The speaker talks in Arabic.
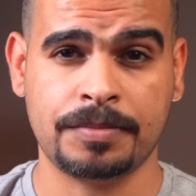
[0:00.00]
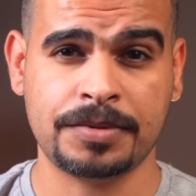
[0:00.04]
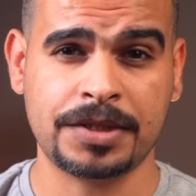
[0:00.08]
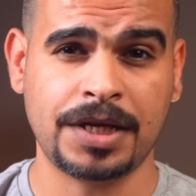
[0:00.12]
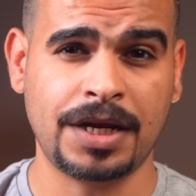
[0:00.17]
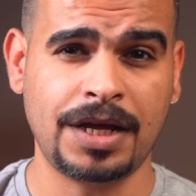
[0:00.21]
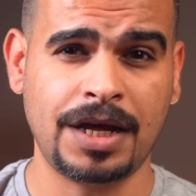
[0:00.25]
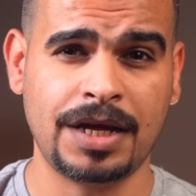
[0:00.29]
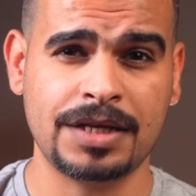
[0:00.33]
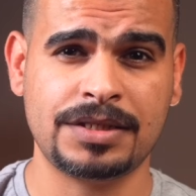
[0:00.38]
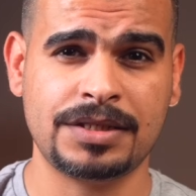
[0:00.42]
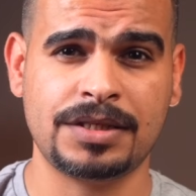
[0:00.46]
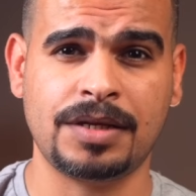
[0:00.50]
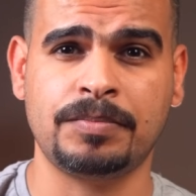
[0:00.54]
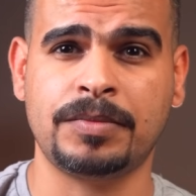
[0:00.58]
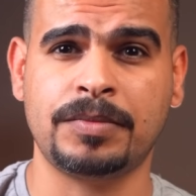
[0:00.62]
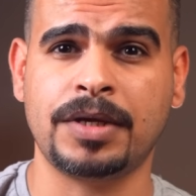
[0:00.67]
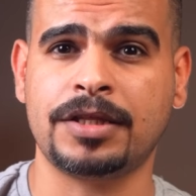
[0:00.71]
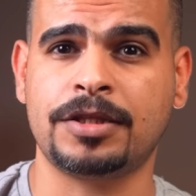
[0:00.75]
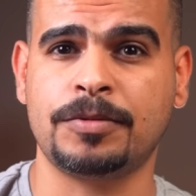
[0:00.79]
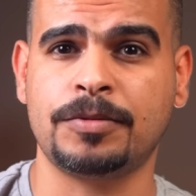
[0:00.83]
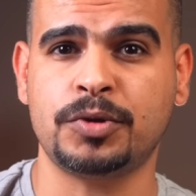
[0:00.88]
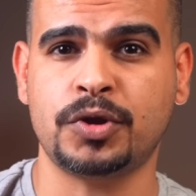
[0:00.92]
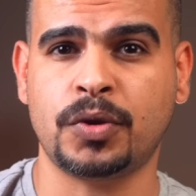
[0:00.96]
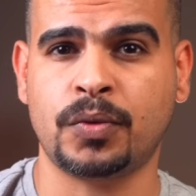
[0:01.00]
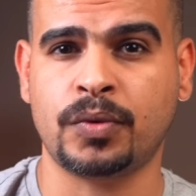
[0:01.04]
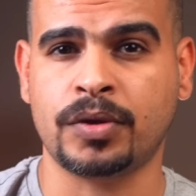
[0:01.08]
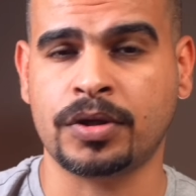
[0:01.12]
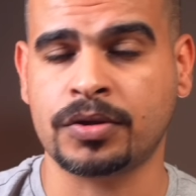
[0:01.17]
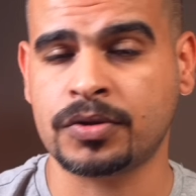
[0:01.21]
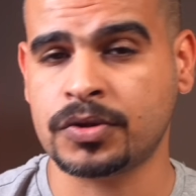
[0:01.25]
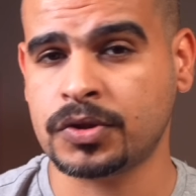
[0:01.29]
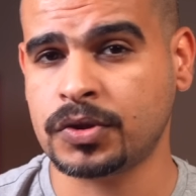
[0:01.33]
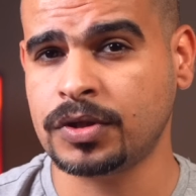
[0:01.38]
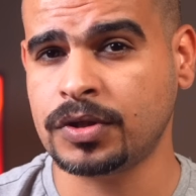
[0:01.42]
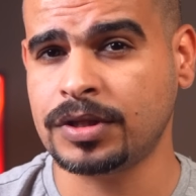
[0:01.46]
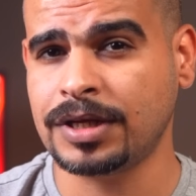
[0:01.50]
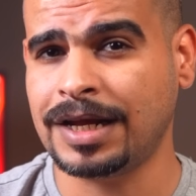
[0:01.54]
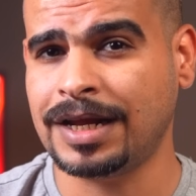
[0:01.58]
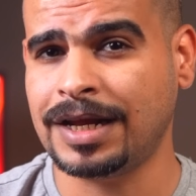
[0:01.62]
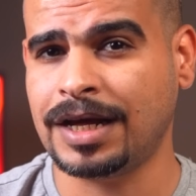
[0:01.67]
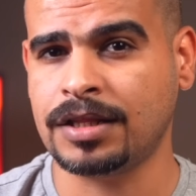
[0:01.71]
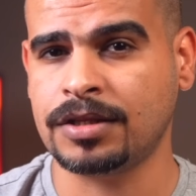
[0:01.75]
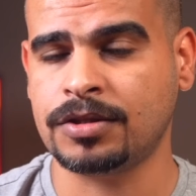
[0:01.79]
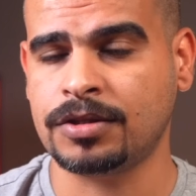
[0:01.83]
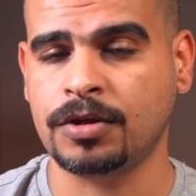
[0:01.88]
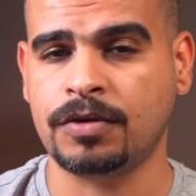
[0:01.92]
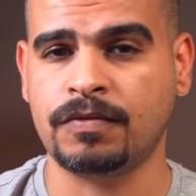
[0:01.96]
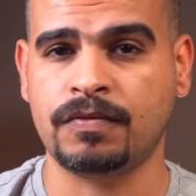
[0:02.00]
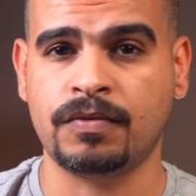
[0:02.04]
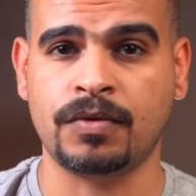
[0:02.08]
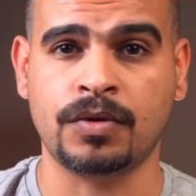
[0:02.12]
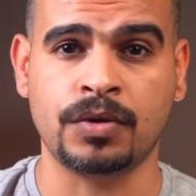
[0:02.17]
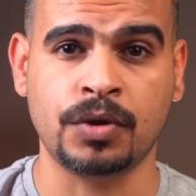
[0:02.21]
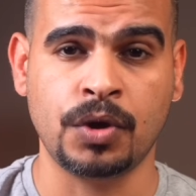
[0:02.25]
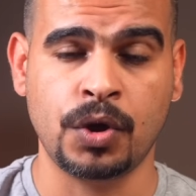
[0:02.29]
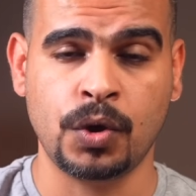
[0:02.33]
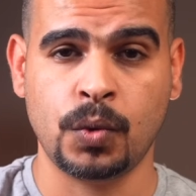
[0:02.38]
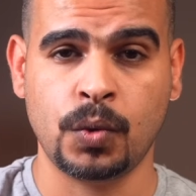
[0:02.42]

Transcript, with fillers: بصراحه استمتعت بجوده الصوت على هذا التليفون